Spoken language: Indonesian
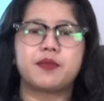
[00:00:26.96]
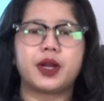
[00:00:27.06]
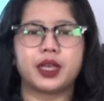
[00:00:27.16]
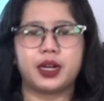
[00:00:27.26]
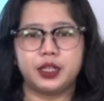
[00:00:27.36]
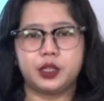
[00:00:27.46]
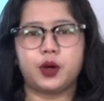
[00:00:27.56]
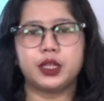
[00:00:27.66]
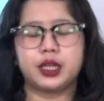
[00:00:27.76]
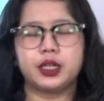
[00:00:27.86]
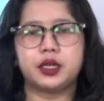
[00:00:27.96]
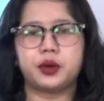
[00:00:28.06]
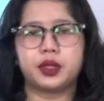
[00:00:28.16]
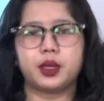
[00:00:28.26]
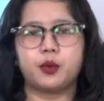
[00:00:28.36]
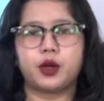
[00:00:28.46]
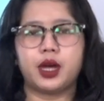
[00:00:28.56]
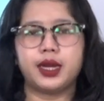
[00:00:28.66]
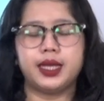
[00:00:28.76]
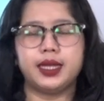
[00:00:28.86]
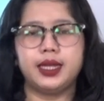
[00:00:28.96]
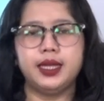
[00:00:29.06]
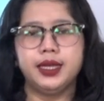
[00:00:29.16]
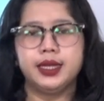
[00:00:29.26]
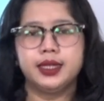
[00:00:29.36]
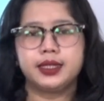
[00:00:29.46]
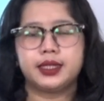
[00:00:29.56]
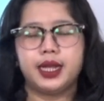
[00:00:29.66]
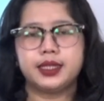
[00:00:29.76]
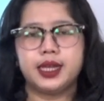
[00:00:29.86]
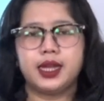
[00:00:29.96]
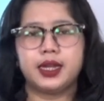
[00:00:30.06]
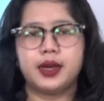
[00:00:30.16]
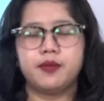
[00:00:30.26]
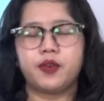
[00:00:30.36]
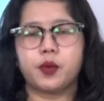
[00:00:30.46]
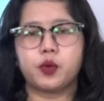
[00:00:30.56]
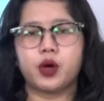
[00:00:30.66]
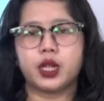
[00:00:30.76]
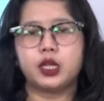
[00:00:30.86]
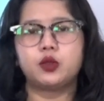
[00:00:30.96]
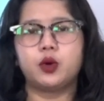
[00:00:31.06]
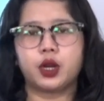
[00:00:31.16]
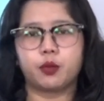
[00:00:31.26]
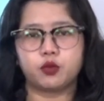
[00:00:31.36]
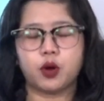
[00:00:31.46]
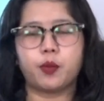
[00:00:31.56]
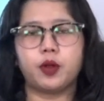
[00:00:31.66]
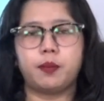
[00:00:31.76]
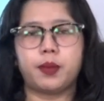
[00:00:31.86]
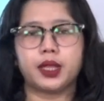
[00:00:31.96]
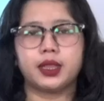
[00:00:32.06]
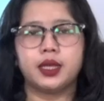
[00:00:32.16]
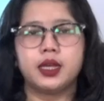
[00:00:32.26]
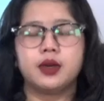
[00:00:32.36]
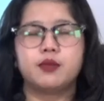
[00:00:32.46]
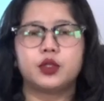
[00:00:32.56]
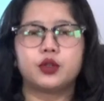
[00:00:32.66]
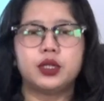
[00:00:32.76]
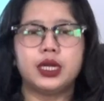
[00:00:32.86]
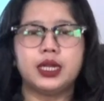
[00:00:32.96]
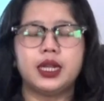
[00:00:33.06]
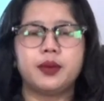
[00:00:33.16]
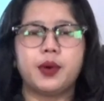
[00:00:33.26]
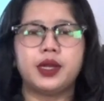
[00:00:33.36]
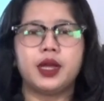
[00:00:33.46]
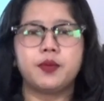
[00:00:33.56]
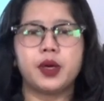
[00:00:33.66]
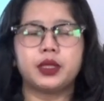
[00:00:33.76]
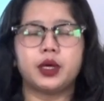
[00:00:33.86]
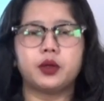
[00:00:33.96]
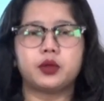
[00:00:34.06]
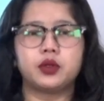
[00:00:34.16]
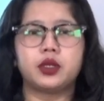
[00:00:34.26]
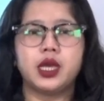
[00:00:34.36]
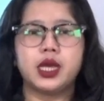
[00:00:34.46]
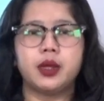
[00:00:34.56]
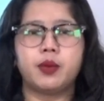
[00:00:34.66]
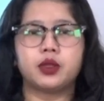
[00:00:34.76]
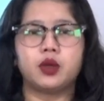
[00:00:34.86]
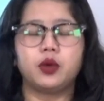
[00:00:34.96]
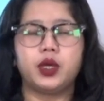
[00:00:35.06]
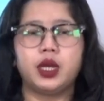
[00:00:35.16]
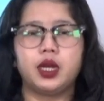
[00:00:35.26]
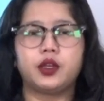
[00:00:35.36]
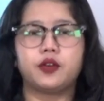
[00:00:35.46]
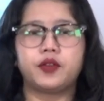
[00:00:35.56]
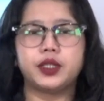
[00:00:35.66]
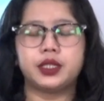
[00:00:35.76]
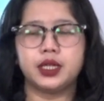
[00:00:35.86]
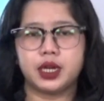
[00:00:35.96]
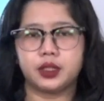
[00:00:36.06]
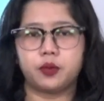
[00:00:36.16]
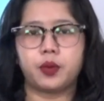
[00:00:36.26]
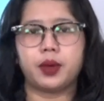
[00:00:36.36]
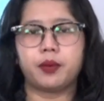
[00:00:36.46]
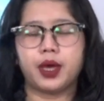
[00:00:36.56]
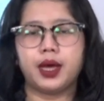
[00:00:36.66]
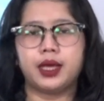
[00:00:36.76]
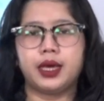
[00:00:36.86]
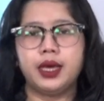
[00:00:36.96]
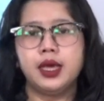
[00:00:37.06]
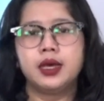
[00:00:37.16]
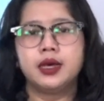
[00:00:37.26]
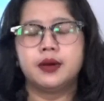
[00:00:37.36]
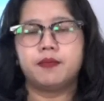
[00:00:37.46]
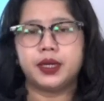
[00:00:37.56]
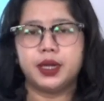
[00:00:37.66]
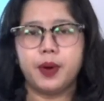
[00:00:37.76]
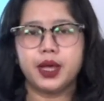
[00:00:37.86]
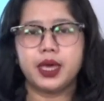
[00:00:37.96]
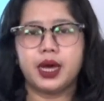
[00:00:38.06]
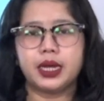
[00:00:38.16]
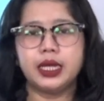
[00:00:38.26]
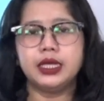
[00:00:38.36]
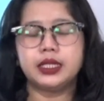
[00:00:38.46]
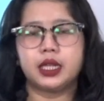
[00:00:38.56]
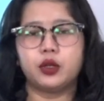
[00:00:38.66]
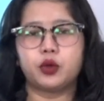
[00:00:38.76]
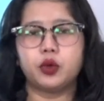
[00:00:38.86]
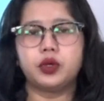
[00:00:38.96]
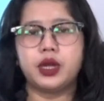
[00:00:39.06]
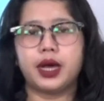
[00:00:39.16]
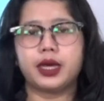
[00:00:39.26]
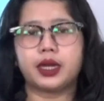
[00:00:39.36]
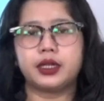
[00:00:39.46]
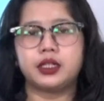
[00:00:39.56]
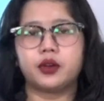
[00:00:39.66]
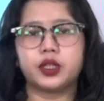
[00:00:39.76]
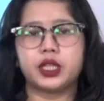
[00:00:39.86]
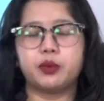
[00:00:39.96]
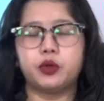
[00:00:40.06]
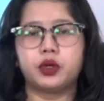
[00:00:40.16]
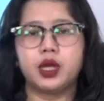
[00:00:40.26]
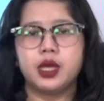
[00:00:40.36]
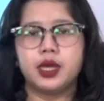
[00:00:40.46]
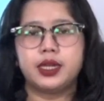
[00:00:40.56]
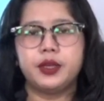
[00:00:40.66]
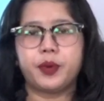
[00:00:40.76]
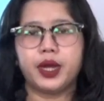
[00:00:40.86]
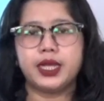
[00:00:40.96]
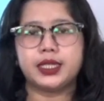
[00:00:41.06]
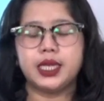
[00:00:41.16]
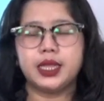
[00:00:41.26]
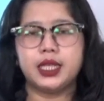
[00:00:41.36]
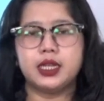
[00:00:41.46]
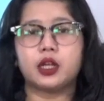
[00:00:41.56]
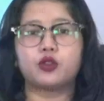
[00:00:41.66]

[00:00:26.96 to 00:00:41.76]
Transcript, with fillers: perakiran cuaca di Jawa Timur hari ini, Selasa 6 Februari 2024. Menurut data dari Badan Meteorologi, Klimatologi, dan Geofisika atau BMKG, pada pagi hari seluruh daerah di Jawa Timur diprediksi tidak